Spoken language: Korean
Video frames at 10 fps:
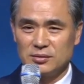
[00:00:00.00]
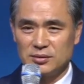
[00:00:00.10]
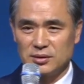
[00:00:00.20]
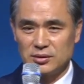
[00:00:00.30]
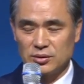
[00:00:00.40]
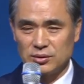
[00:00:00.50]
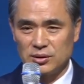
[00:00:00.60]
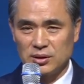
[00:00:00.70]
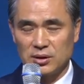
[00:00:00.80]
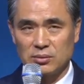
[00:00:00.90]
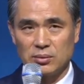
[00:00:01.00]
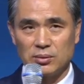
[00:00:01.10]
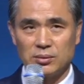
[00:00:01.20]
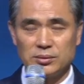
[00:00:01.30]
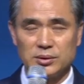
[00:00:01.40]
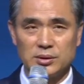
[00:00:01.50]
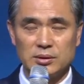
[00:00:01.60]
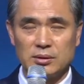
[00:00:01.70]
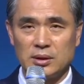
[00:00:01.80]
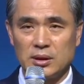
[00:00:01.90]
이제 정리를 하고 이제
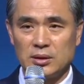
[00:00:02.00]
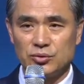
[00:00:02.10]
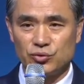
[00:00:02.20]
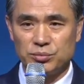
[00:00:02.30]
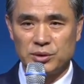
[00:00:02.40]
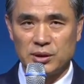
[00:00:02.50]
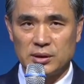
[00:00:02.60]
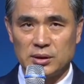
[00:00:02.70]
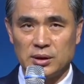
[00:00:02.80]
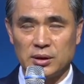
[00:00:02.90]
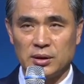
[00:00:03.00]
떠날 준비를 하는데